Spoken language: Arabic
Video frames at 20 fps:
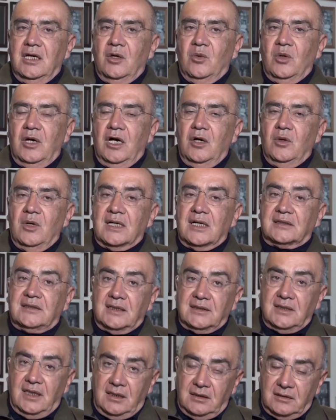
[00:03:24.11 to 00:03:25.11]
وهو
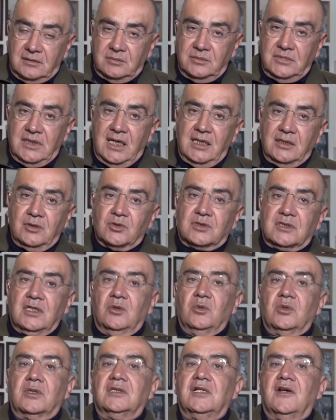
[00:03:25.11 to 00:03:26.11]
ارتضى بأن
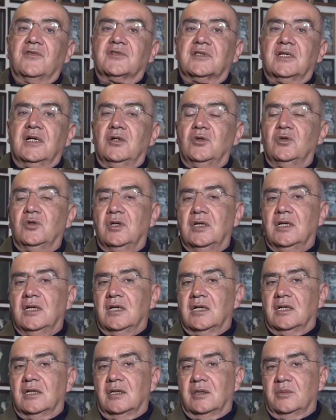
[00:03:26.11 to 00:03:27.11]
يصور نفسه
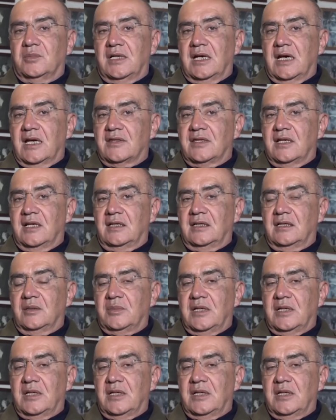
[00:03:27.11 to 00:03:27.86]
آه، بهذا